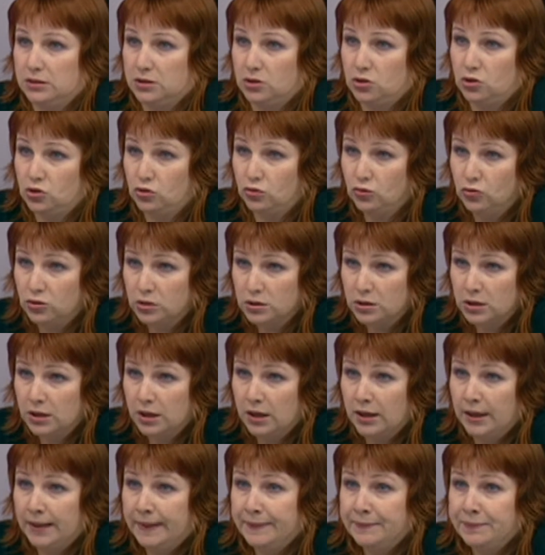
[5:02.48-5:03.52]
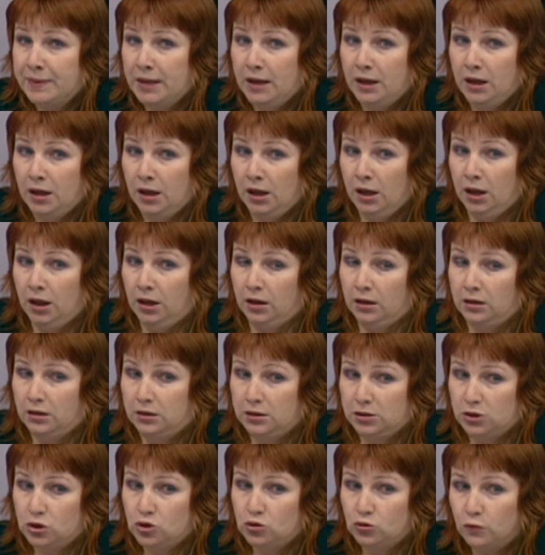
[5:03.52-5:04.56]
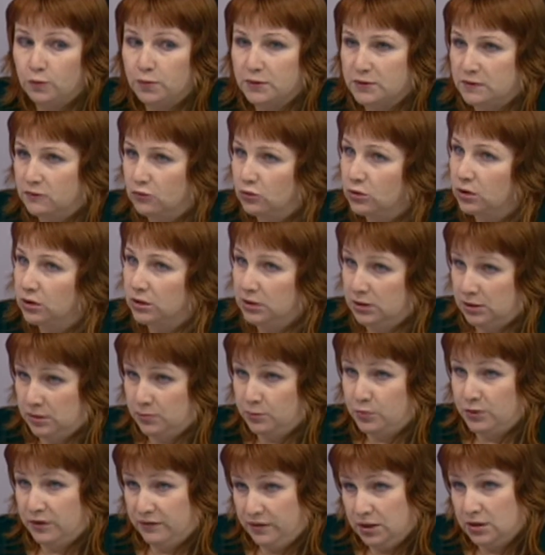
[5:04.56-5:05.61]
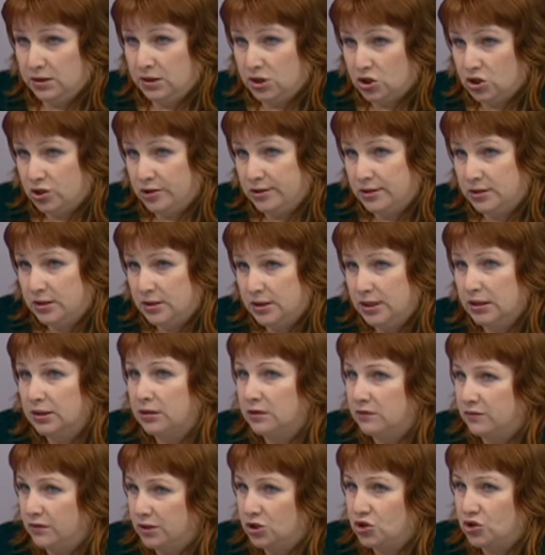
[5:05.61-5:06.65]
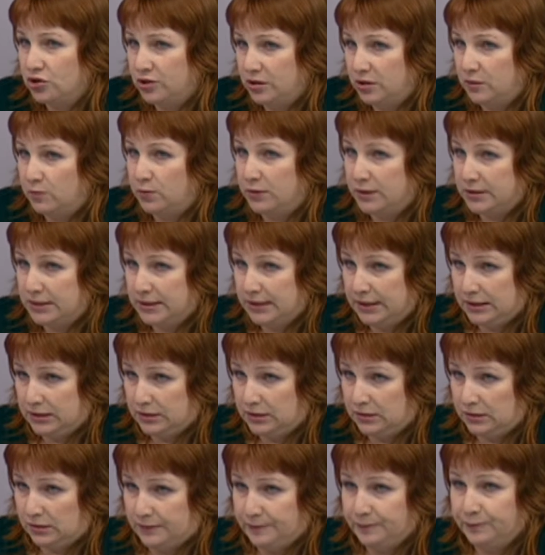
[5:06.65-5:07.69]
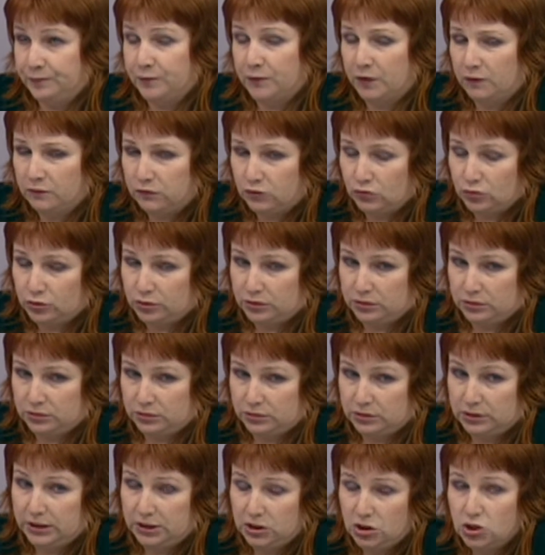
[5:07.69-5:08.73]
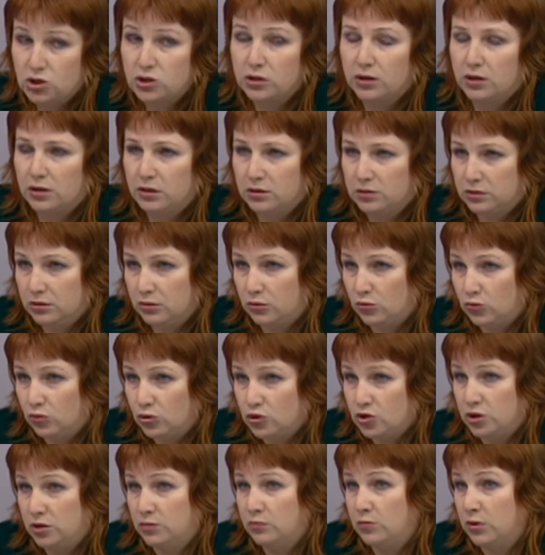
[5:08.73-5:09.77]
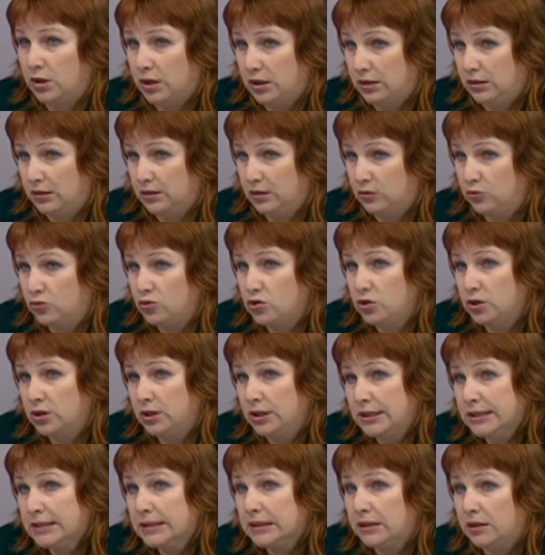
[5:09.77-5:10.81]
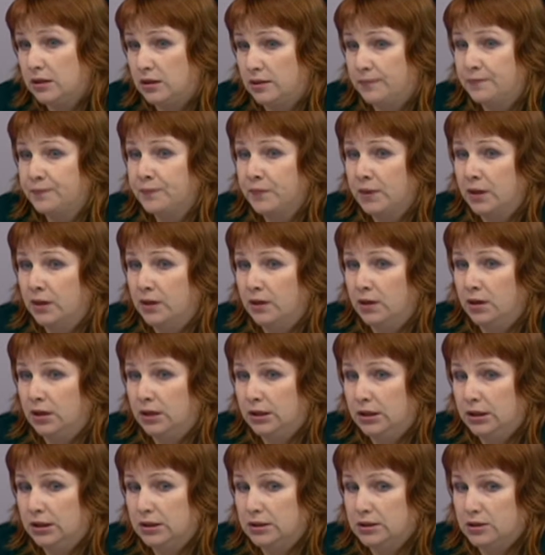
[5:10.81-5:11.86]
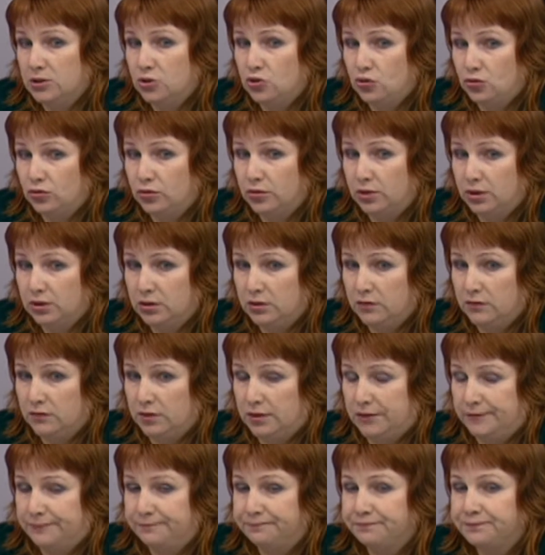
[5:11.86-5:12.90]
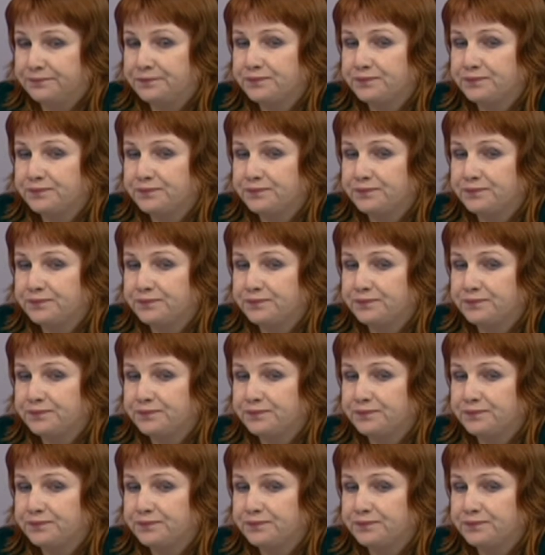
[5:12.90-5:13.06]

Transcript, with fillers: тысяч доз. А, что позволило нам привить наших детей на 24%? Вот. Конечно, это очень мало и очень низко, и за счет этого,